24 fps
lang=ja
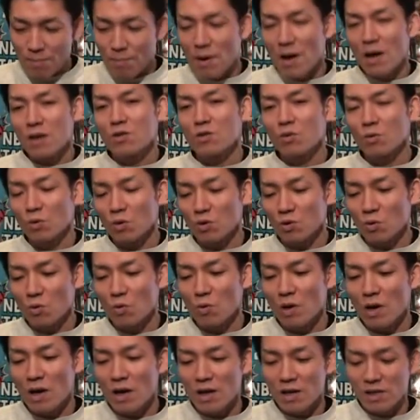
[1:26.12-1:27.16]
まあちょっと
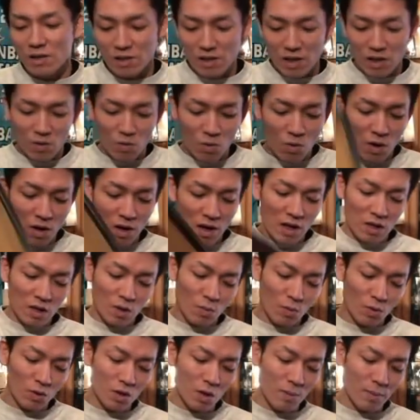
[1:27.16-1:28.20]
紹介していこうかな
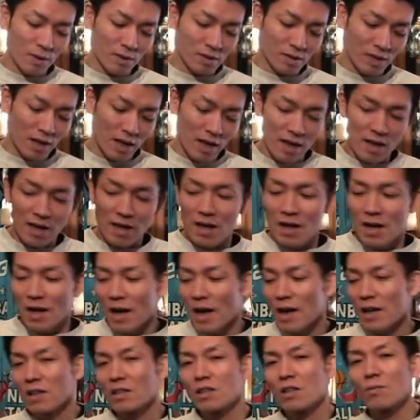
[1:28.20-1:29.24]
と思ってますね。
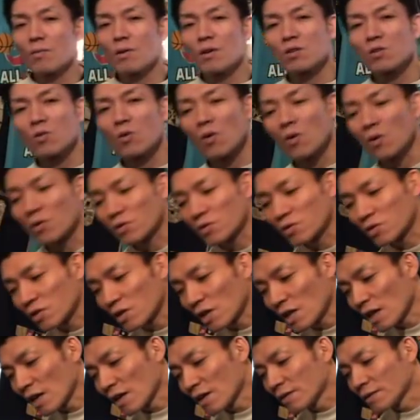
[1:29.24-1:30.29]
はい、行ってみましょう。
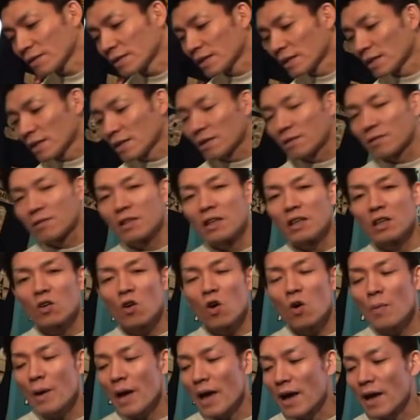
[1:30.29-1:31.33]
次。に
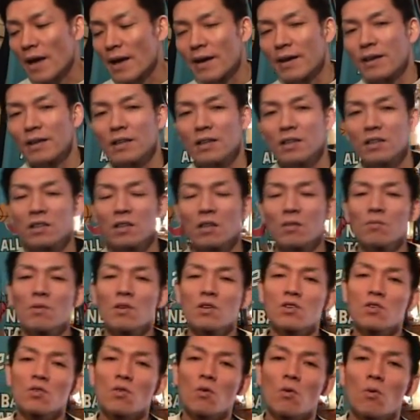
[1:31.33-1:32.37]
こめ、いってみ
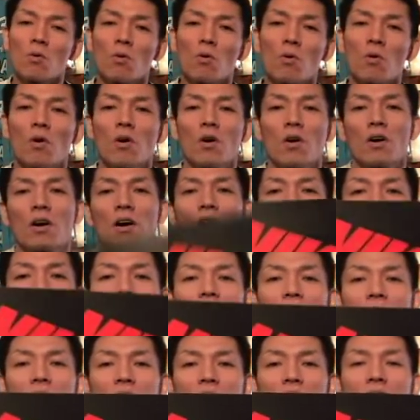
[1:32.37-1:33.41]
ましょう。はい。
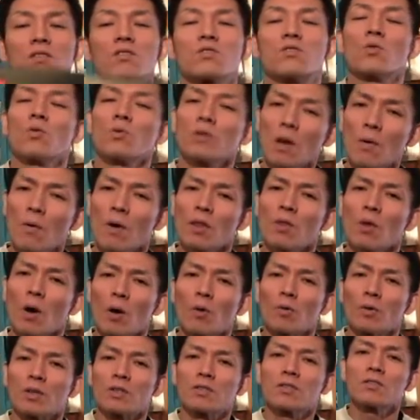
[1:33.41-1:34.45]
ジョーダンワンの
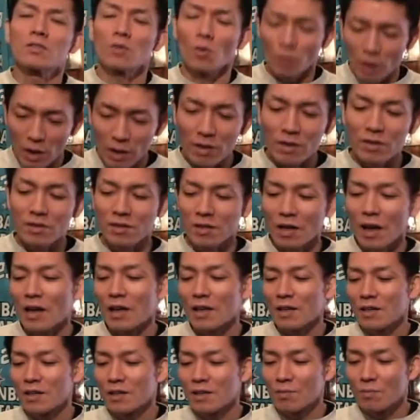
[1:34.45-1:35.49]
箱です。そうなんです。はい。
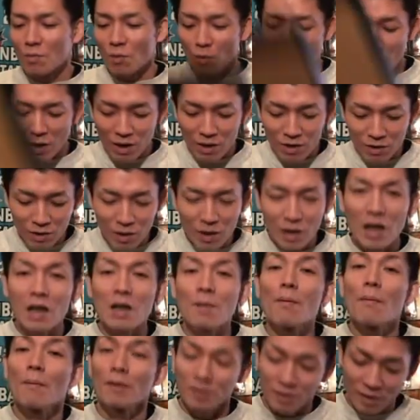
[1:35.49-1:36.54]
もうこれ、くだけで
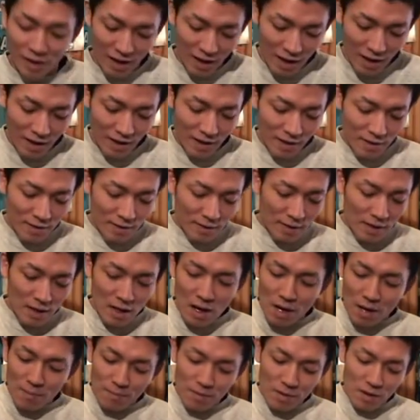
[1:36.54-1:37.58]
やめますね。はい。
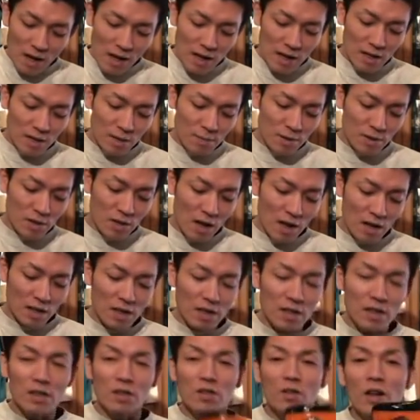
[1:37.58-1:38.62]
はい、来ました。
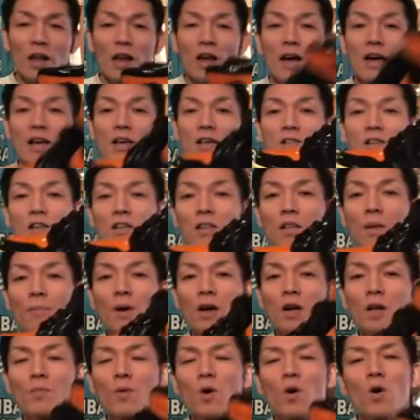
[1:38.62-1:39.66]
キンキンのね、はい、
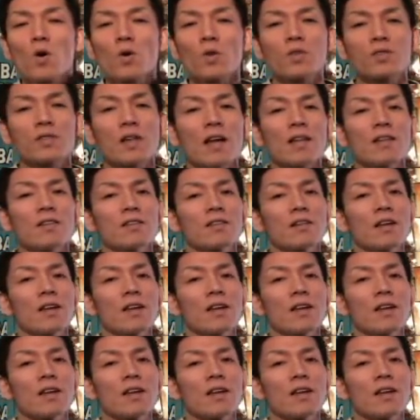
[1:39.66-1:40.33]
シャッターバックボード さん